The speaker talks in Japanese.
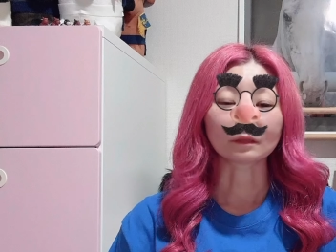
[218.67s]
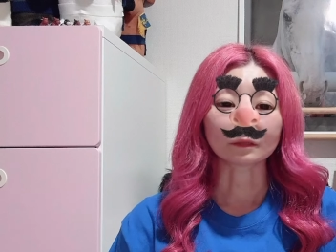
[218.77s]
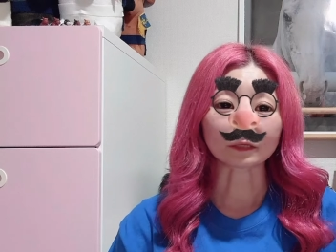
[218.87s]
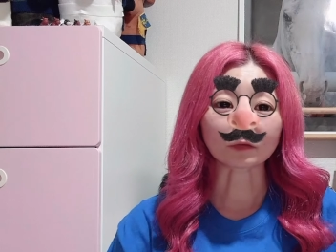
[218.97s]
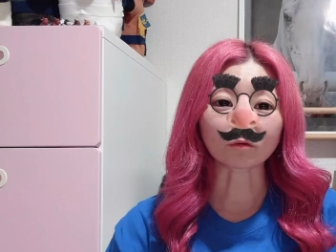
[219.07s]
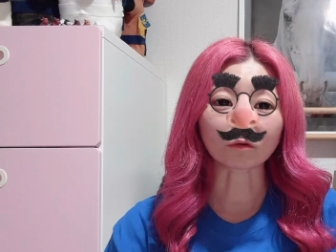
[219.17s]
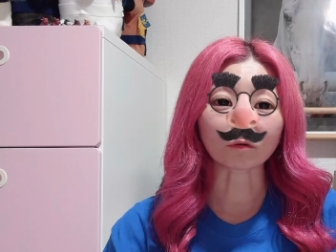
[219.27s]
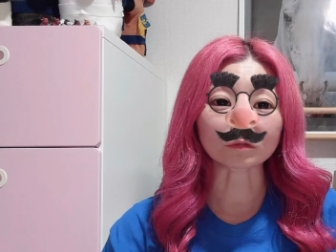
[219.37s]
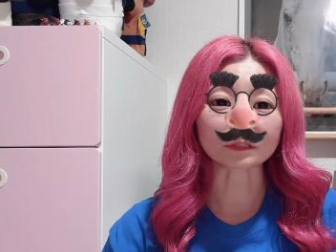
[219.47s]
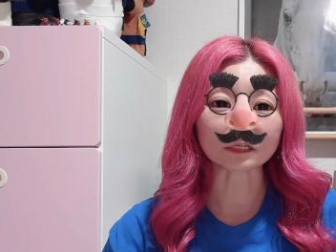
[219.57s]
先ほど
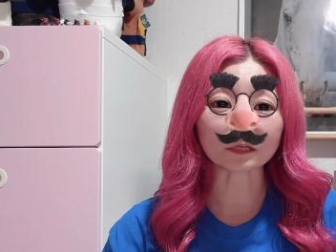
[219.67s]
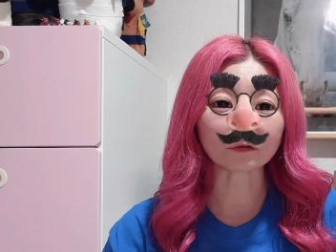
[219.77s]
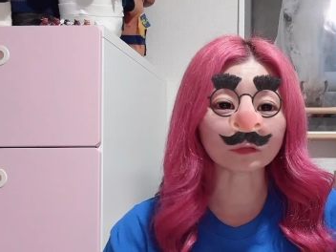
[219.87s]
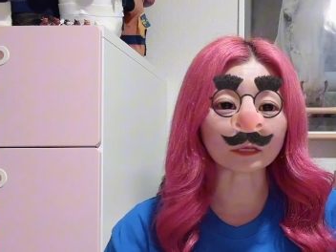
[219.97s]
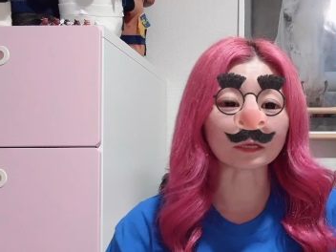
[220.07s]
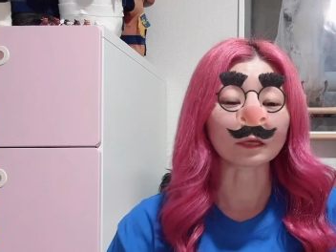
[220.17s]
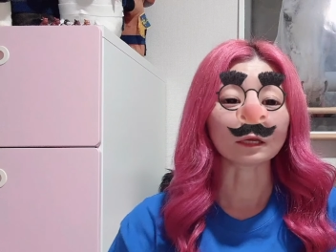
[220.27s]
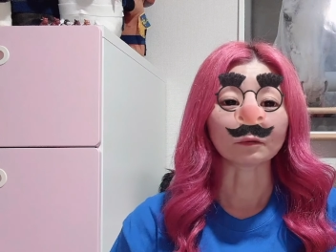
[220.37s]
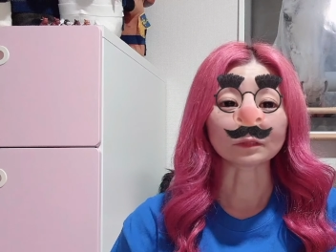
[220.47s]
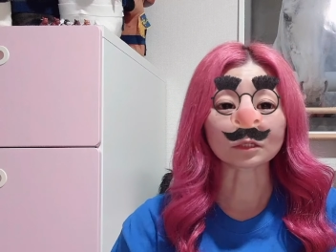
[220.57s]
お伝えしたように、
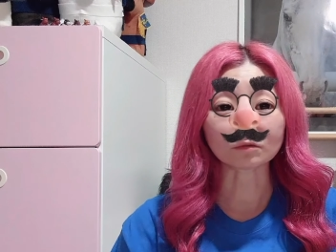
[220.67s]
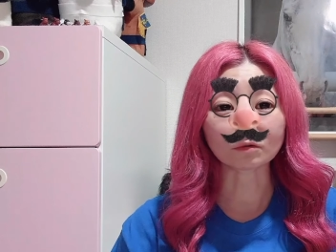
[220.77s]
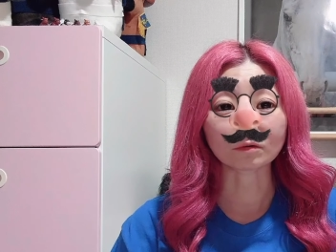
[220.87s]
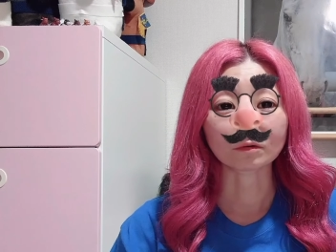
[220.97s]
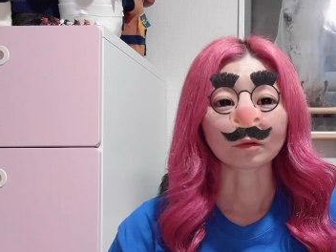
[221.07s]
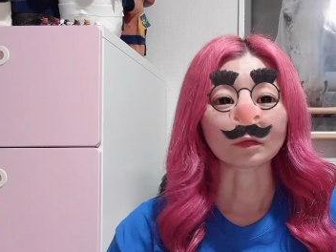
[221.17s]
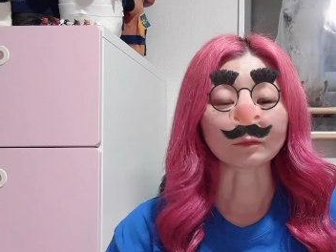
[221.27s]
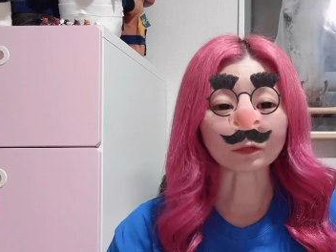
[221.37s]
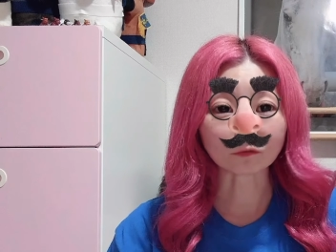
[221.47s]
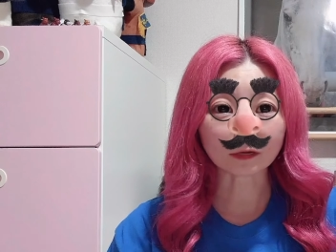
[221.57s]
私の
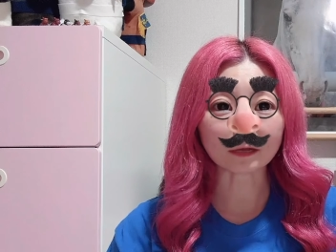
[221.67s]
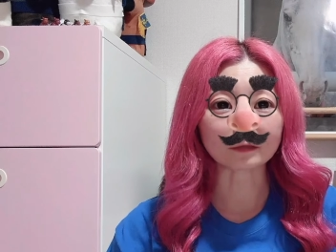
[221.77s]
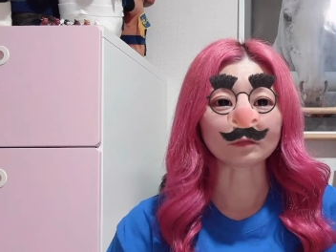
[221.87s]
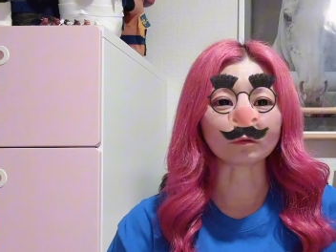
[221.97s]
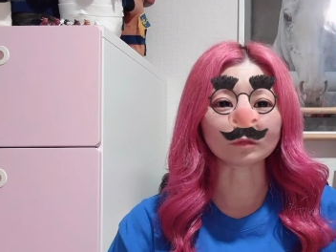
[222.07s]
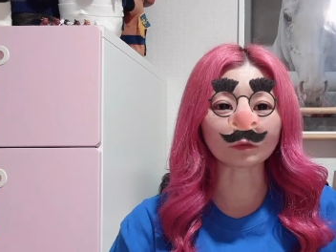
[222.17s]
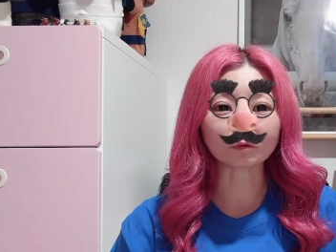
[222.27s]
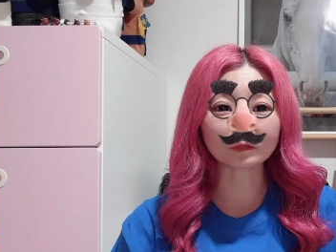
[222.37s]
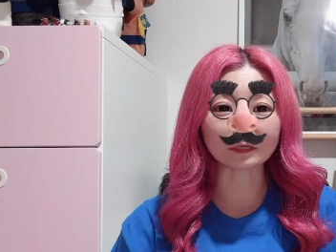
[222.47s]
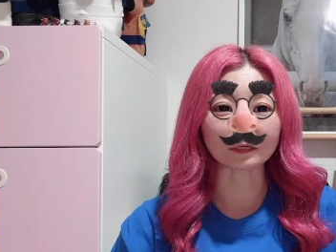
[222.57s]
イベントが一月ご
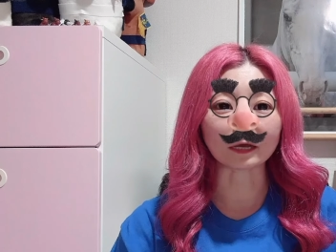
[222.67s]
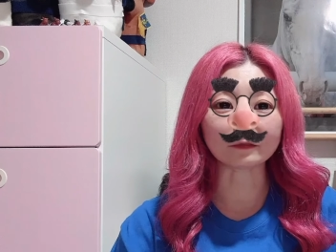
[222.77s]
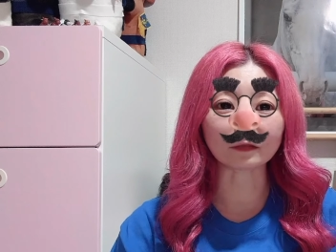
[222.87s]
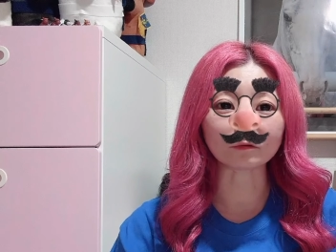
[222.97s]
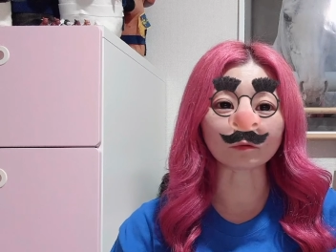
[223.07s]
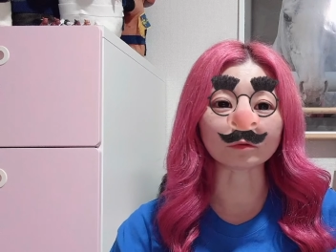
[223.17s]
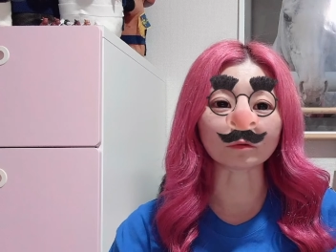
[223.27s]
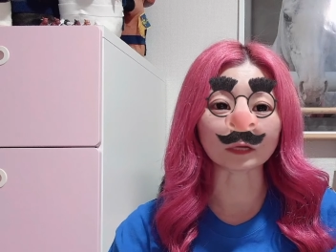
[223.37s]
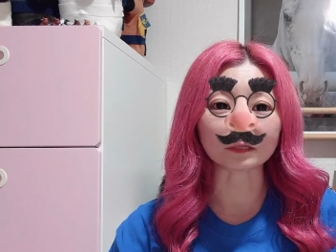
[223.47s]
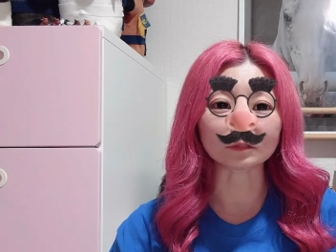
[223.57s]
とに入っているというよう
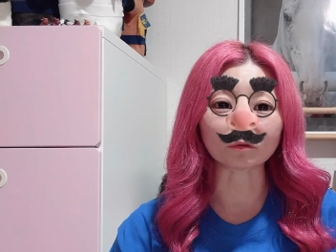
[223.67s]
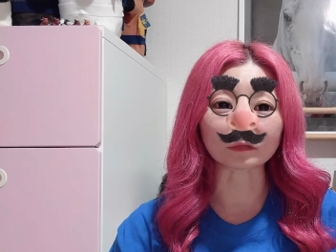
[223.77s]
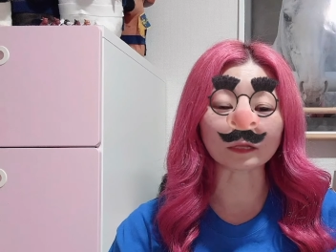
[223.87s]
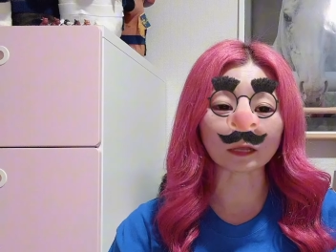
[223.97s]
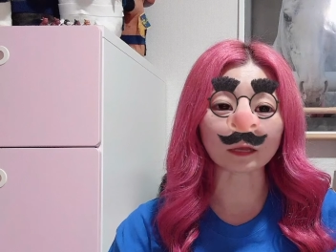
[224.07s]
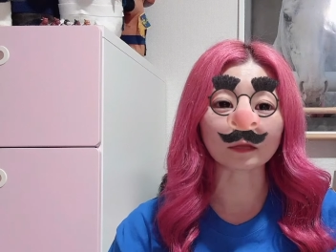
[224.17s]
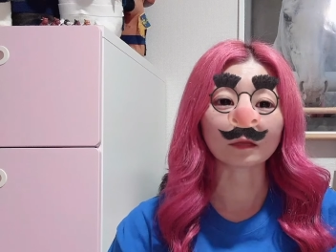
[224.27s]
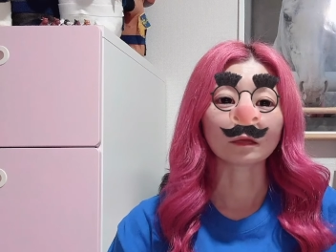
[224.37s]
な状態で、